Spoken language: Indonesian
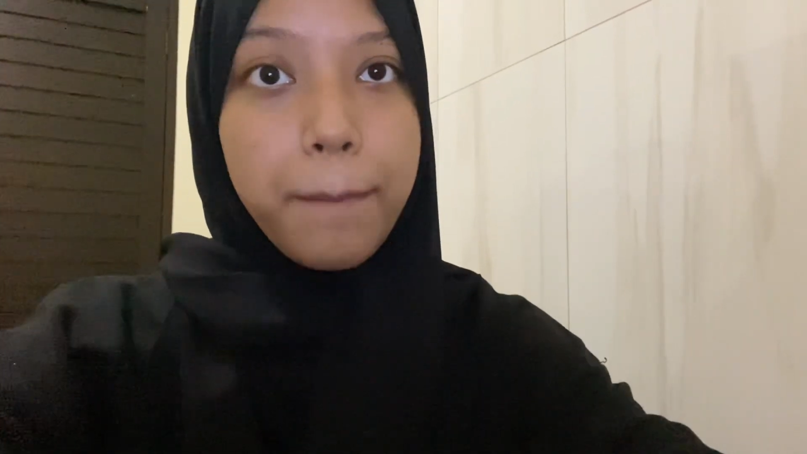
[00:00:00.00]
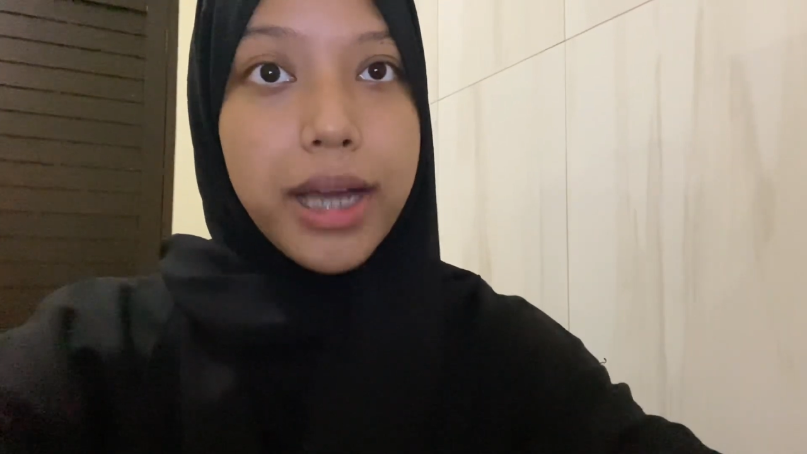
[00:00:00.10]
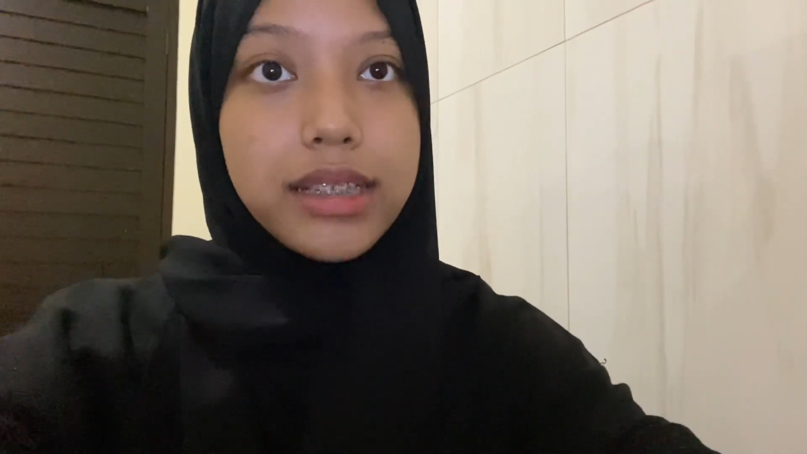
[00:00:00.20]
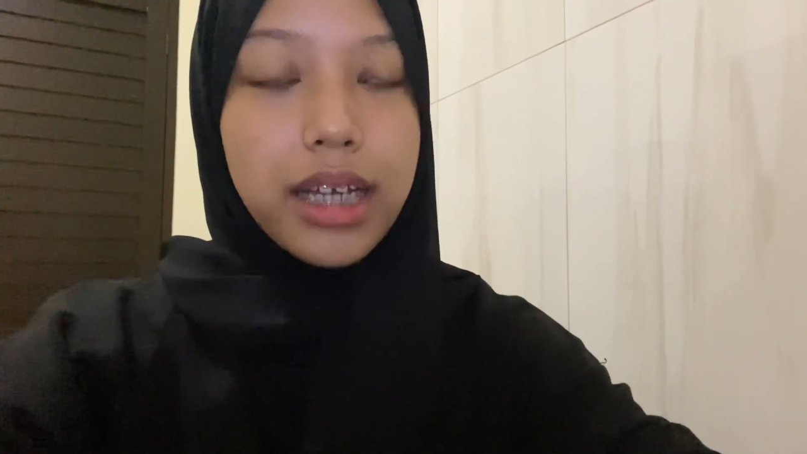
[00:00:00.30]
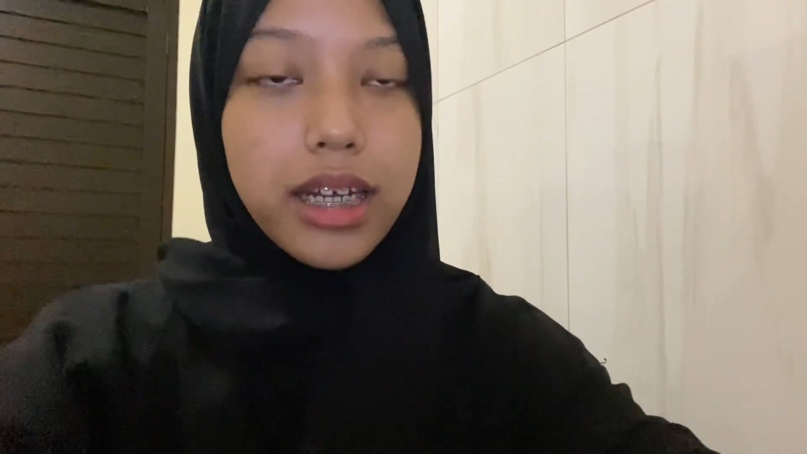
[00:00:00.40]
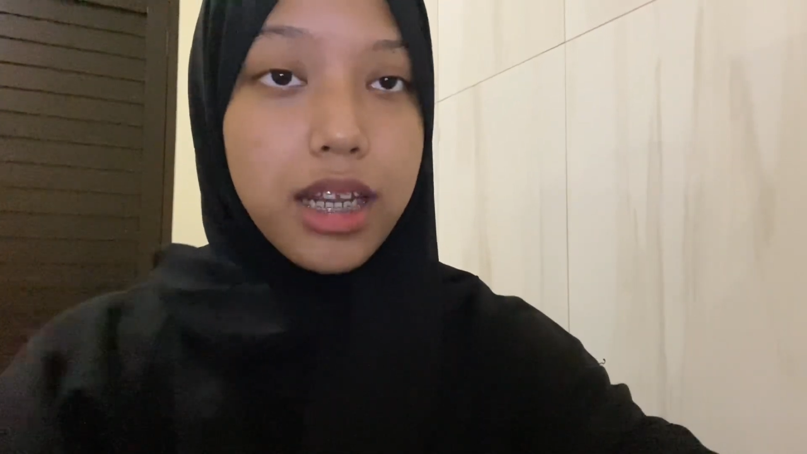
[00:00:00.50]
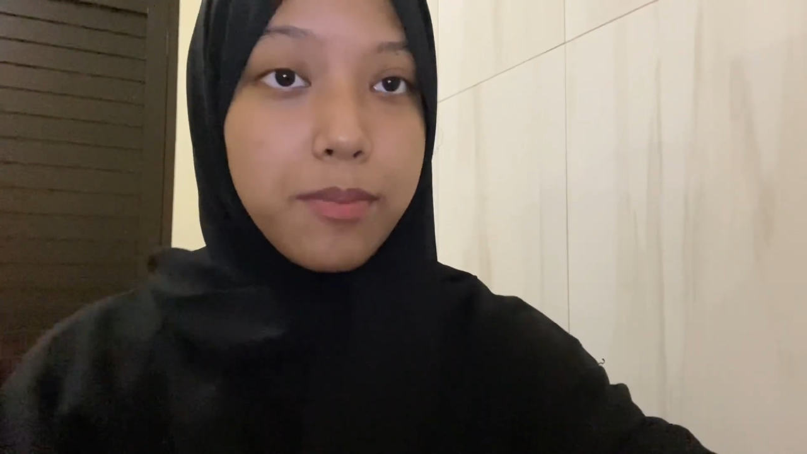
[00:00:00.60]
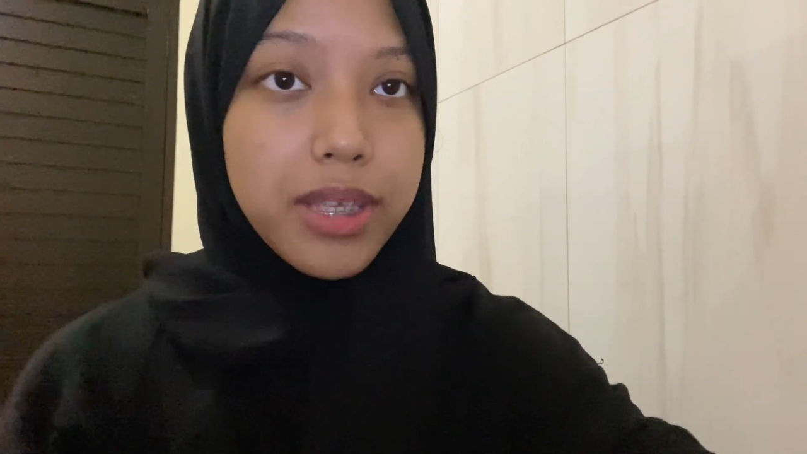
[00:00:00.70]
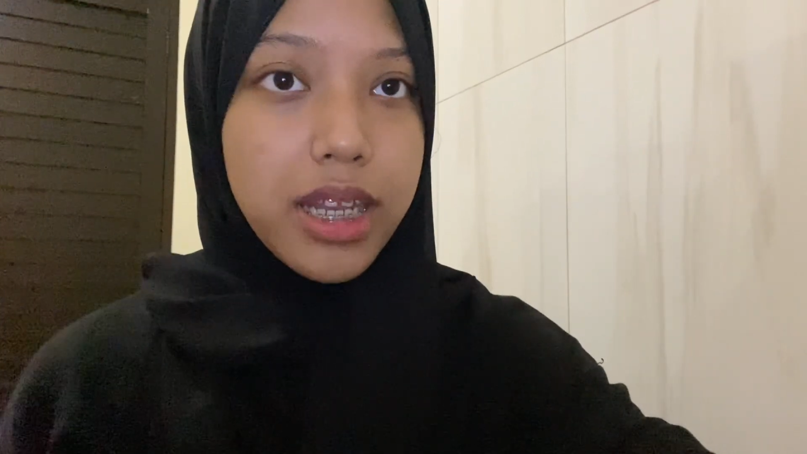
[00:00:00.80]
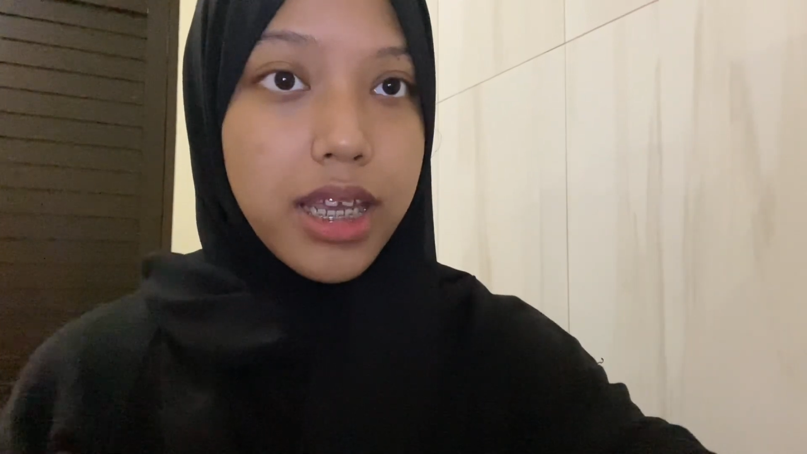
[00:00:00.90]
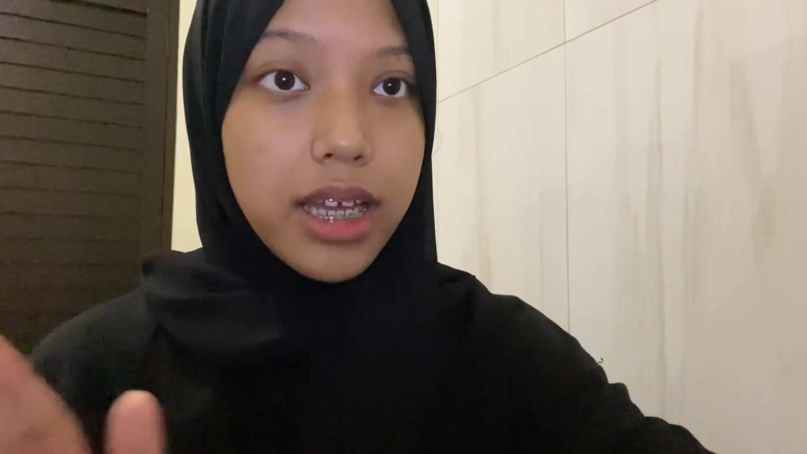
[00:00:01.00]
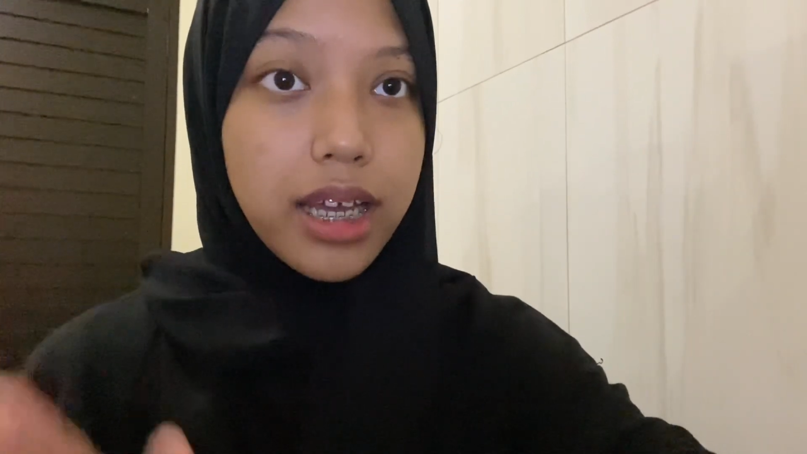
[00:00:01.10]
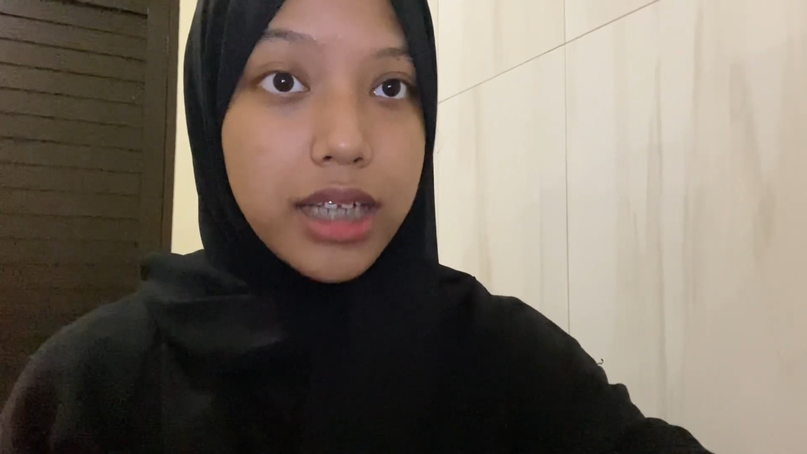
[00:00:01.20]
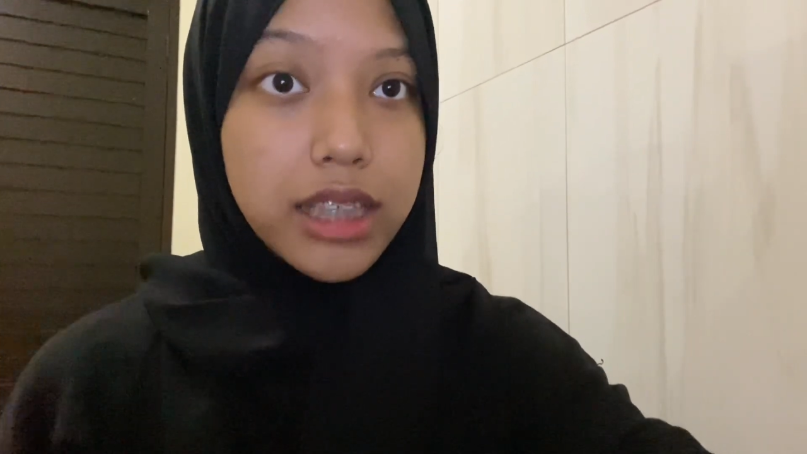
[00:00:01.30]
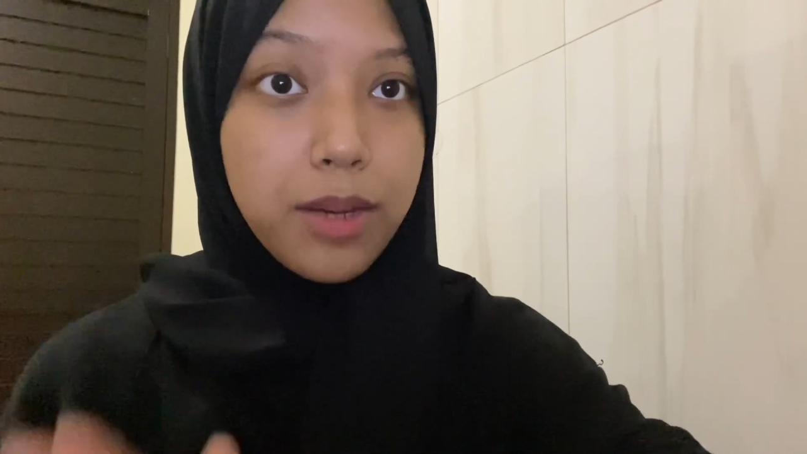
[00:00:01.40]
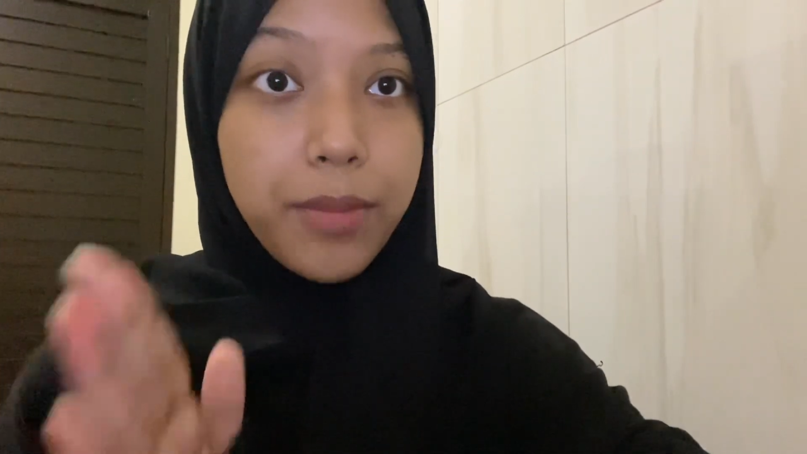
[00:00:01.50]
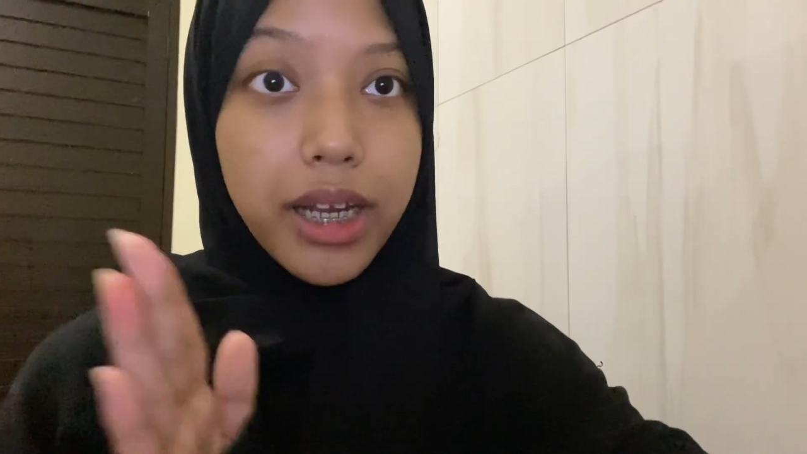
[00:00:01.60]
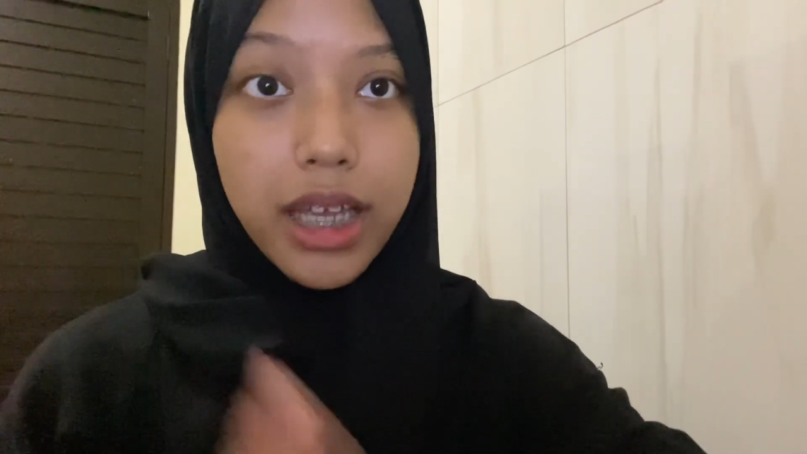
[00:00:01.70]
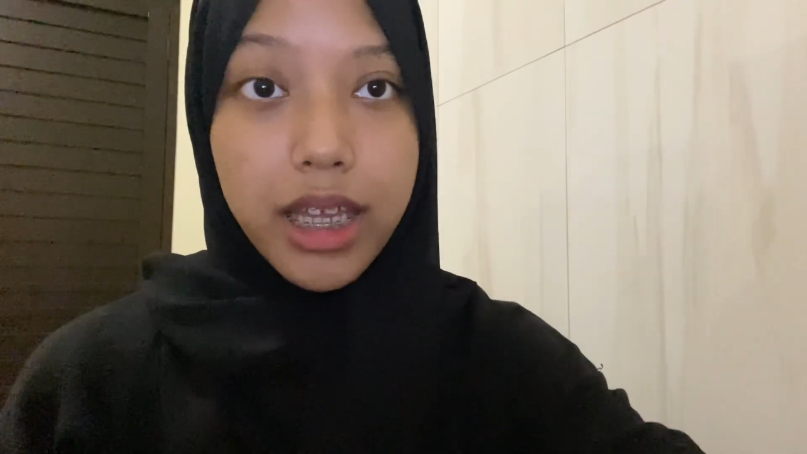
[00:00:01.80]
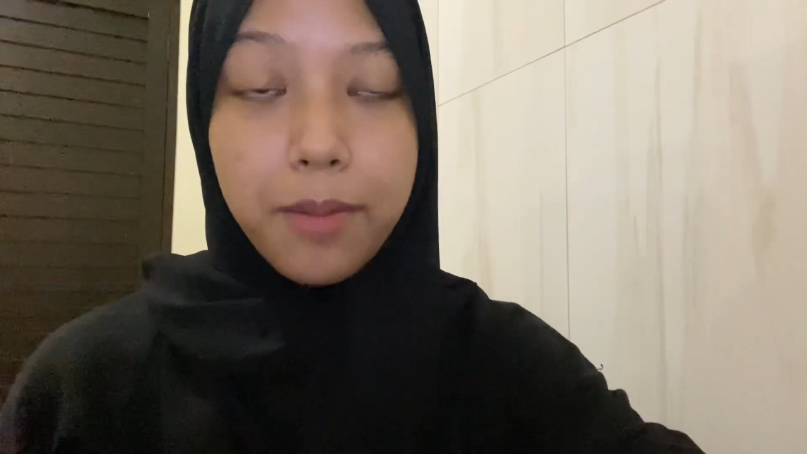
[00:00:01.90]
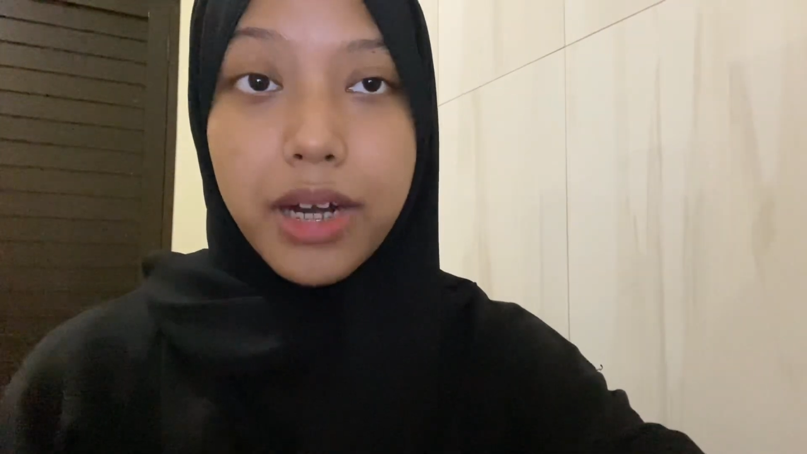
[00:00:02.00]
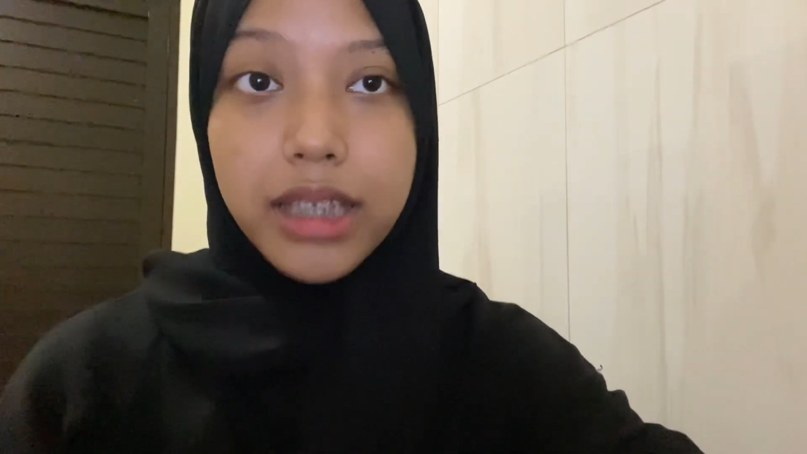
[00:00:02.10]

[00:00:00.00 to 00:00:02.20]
Pajang dan menjadikan kerajaan mereka yang